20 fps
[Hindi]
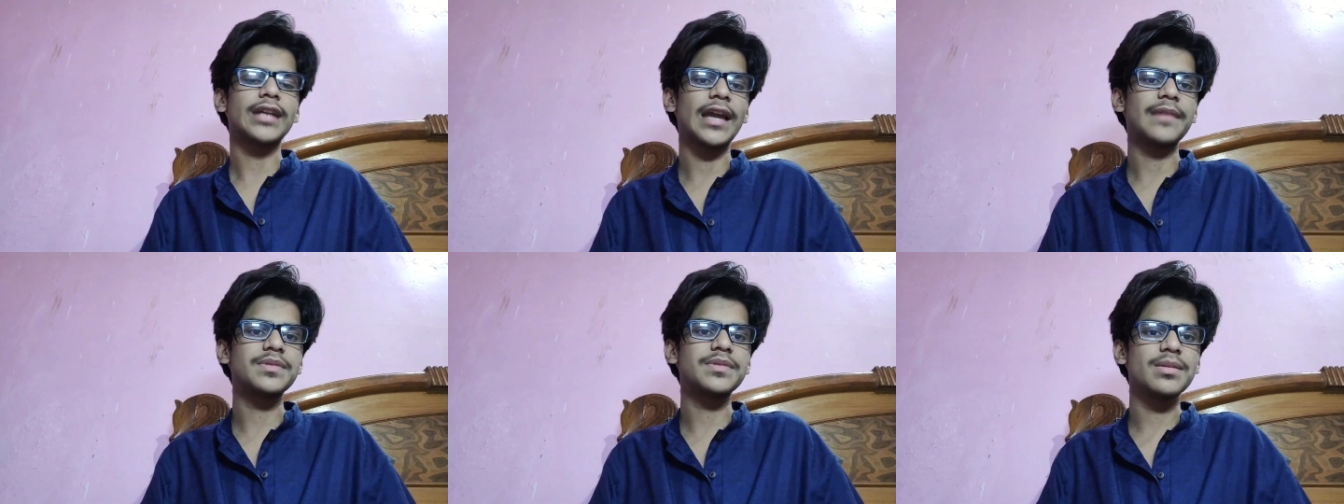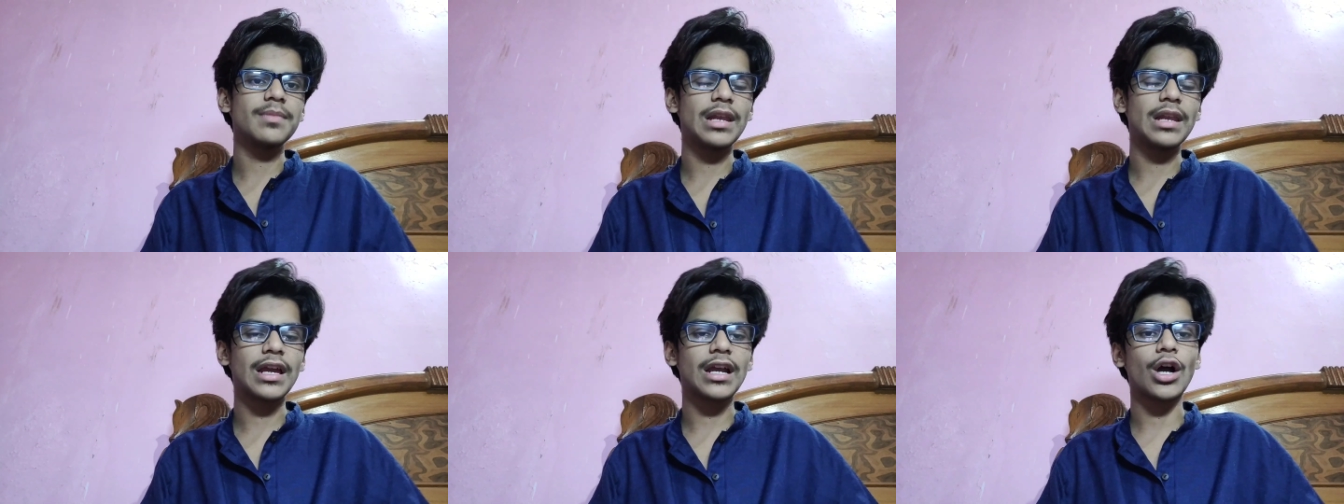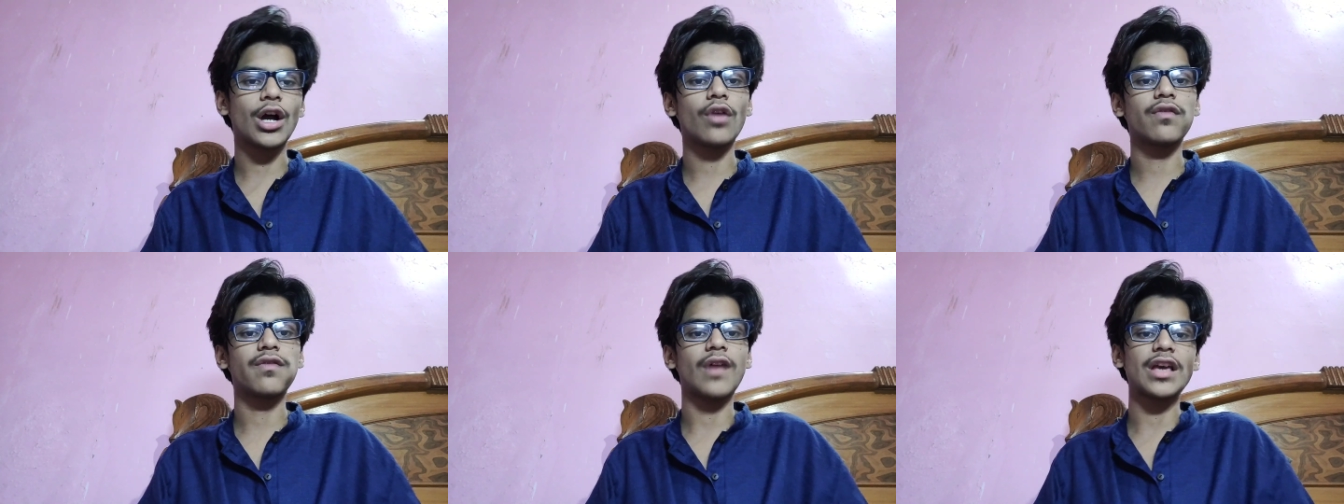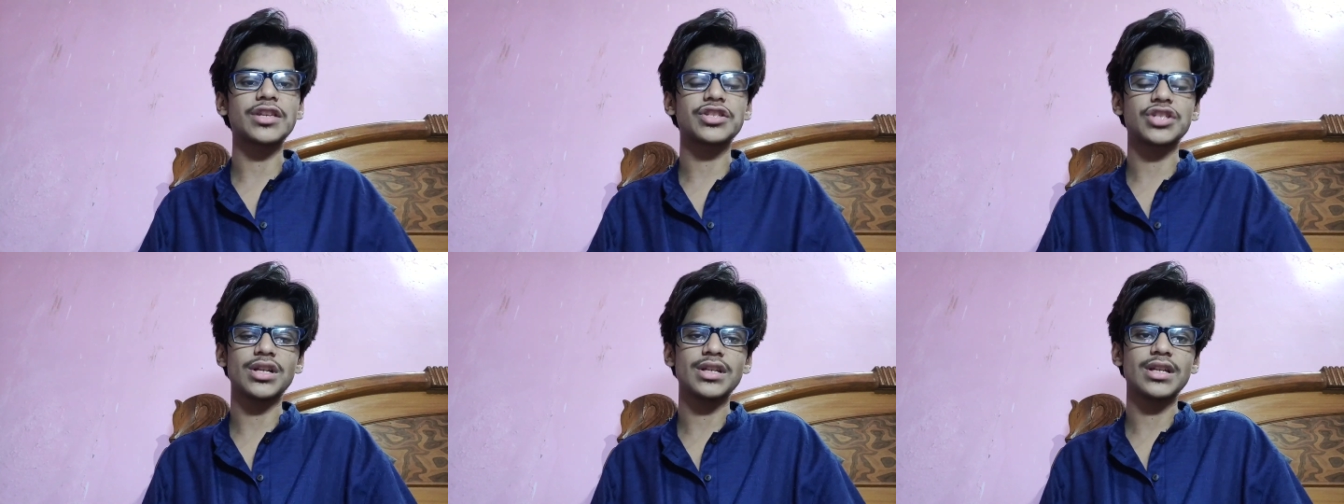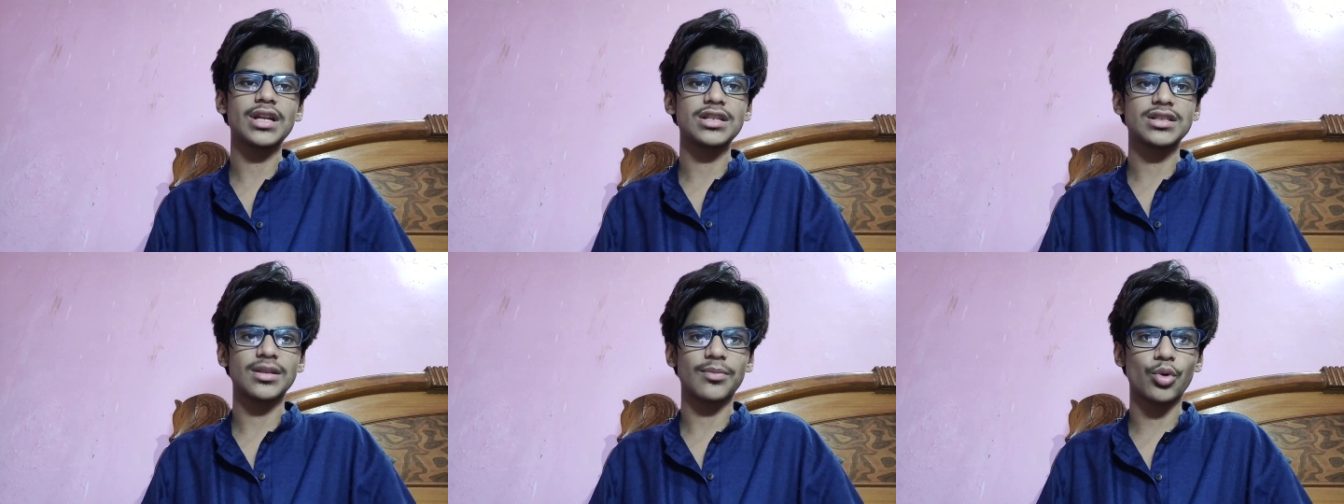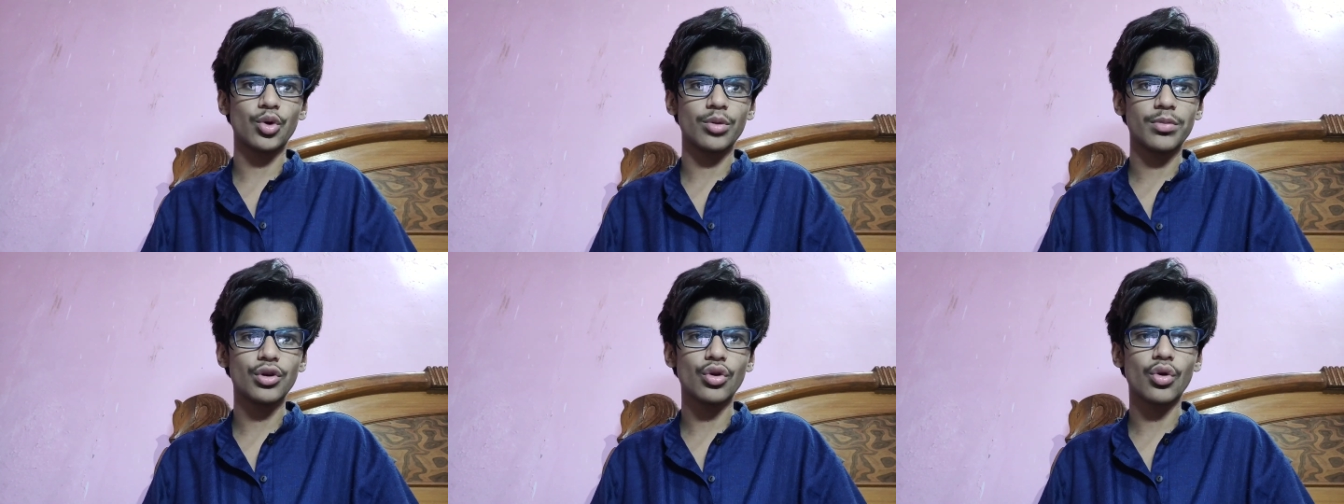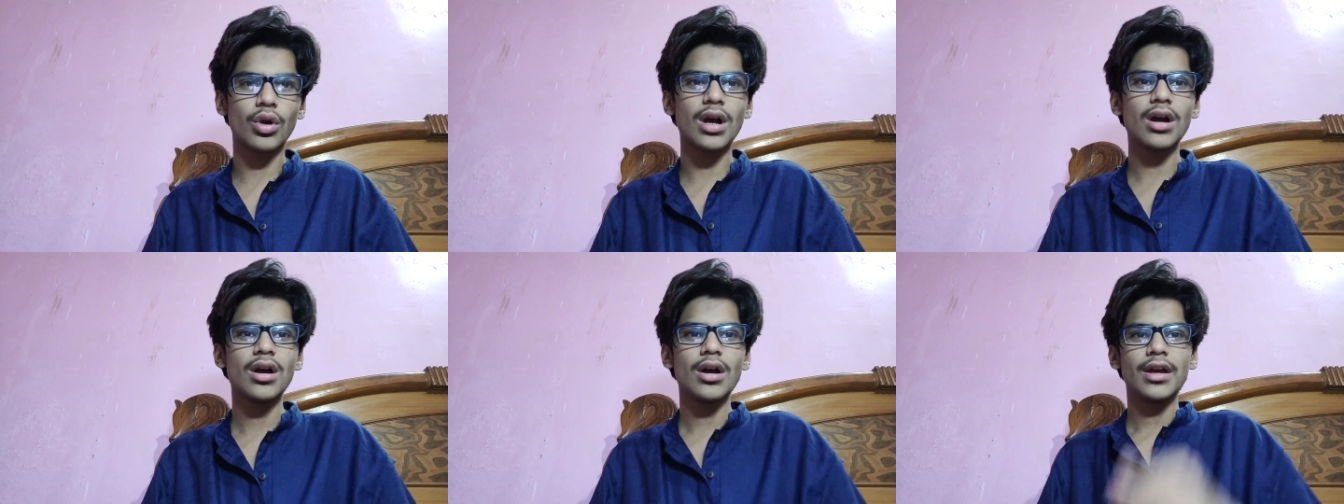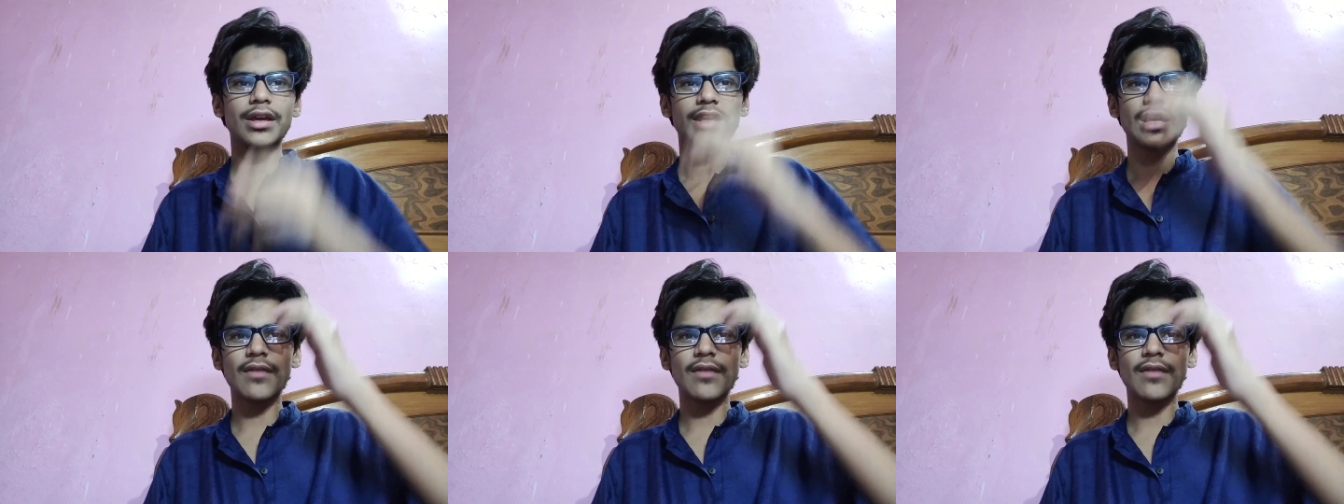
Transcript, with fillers: टाइप सी मिलेगा और फास्ट चार्जिंग का सपोर्ट भी होगा